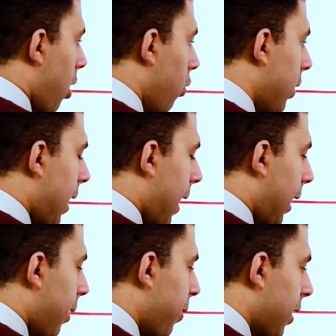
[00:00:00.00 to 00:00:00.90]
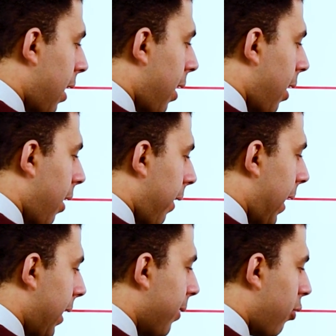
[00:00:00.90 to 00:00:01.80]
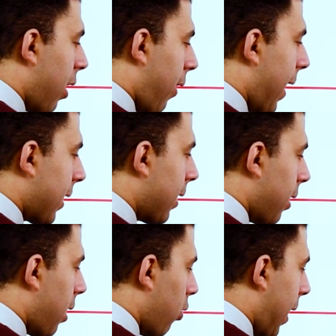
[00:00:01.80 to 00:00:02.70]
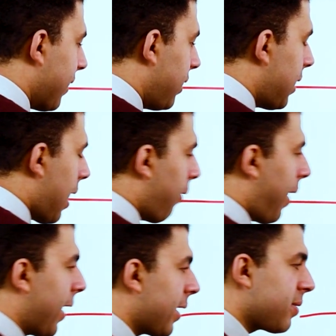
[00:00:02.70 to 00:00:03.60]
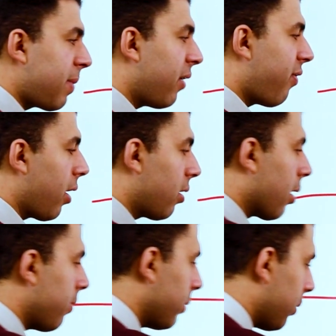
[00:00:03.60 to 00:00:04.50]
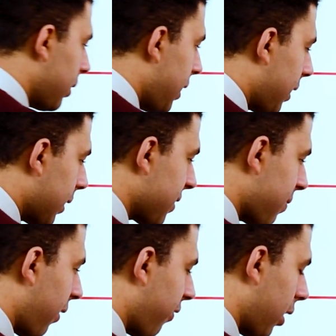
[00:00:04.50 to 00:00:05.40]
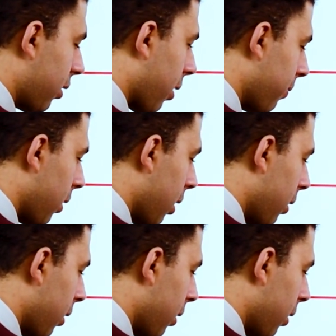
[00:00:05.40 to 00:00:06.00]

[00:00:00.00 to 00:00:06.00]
وقالب هنا قالب او حاجه او حديده او حاجه اسمها الفالكرم دي كده اسمها الفالكرم